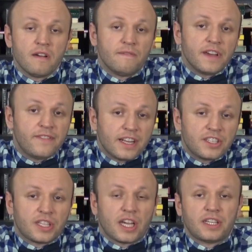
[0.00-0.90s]
W
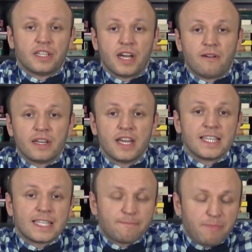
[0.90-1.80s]
efekcie takich działań
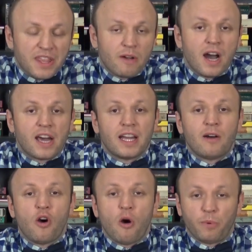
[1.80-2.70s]
spadał
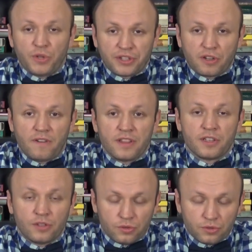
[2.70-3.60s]
areał
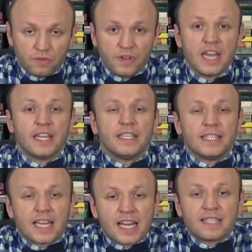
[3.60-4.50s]
opodatkowanych gruntów i
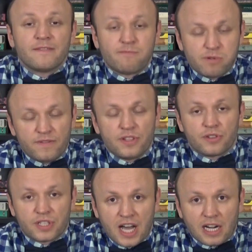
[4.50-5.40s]
zarazem wpływy do
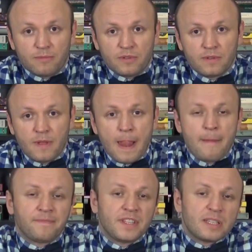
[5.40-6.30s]
skarbu.
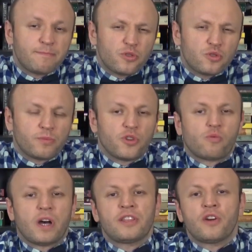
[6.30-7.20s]
Nie sposób
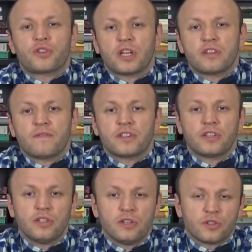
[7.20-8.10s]
dokładnie
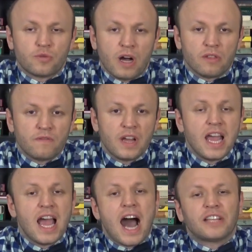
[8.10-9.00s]
oszacować ilość łanów,
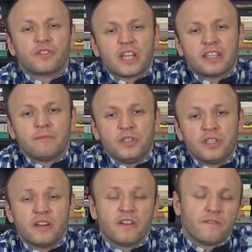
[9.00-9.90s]
a co za tym
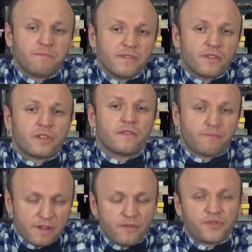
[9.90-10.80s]
idzie wpływów,
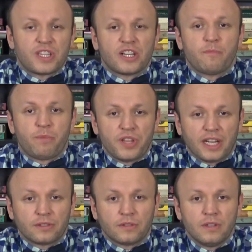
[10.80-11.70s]
wpływów z tego
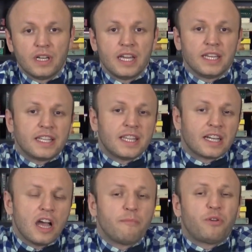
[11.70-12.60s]
podatku.
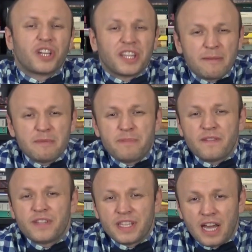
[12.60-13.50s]
Jednak posiadamy
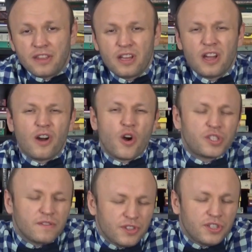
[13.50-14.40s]
pewne dane,
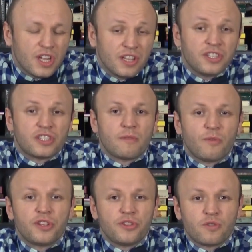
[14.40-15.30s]
oczywiście nie są
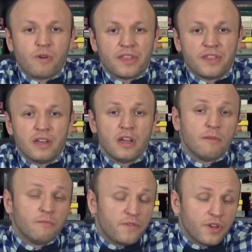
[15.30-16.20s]
one dokładne,
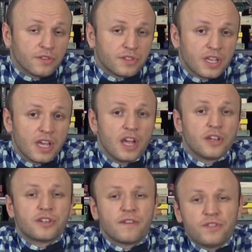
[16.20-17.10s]
mówiące,
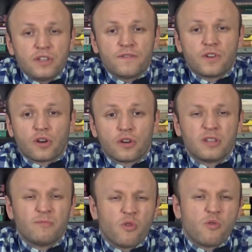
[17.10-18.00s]
że wsi w
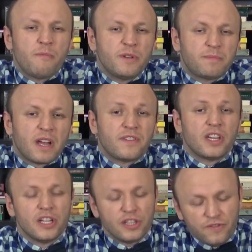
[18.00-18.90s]
Koronie mogło być prawie
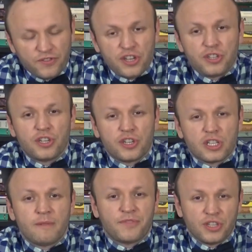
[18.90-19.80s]

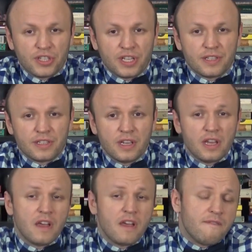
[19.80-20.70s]
207 tysięcy.
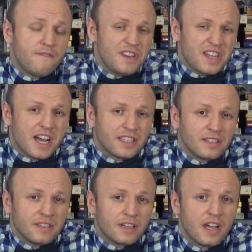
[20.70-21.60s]
Wynika z
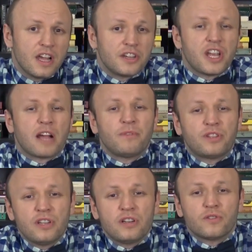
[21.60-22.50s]
nich, że jakby
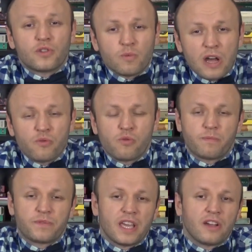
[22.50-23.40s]
tylko z łanu
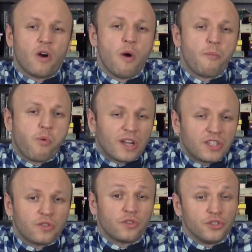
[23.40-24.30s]
chłopskiego
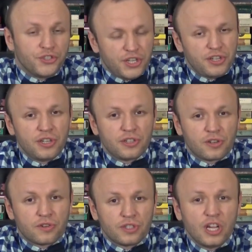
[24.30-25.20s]
płacono 10
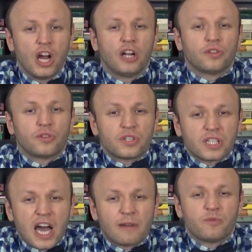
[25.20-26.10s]
groszy, to do
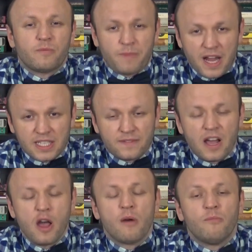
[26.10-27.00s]
skarbu
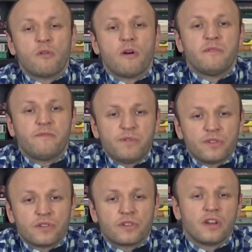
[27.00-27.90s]
państwa mogłoby
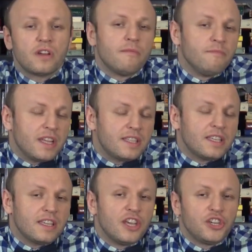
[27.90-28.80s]
wpłynąć
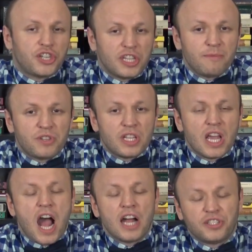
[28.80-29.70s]
między 700
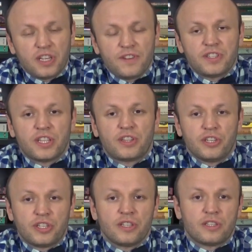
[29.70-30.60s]
a 900
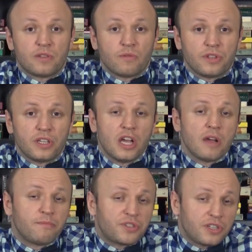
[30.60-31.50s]
tysięcy złotych,
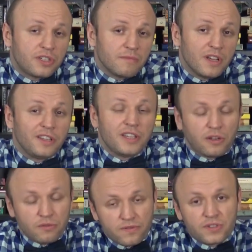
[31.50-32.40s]
przy czym,
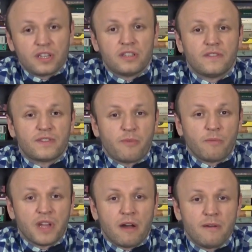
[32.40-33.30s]
jak już wcześniej
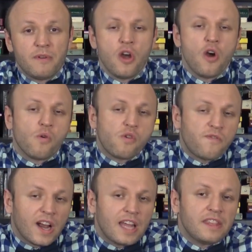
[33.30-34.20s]
wspomniałem,
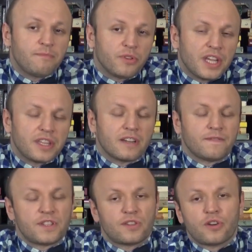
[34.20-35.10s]
uchwalany podatek w
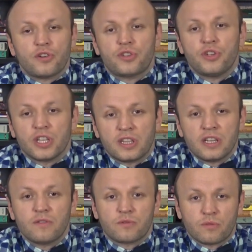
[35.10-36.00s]
wysokości
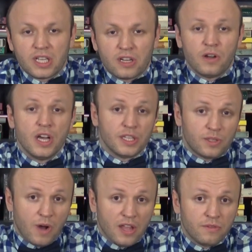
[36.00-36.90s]
1 złotego
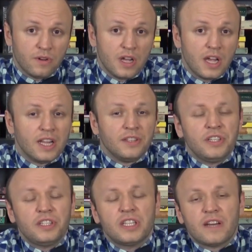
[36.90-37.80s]
złanu
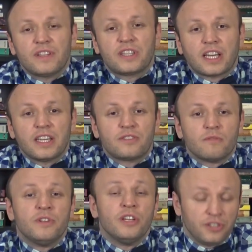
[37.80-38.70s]
nigdy nawet takiej
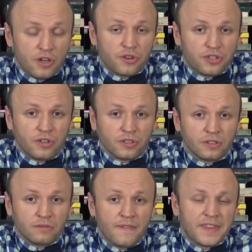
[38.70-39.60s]
sumy nie osiągnął.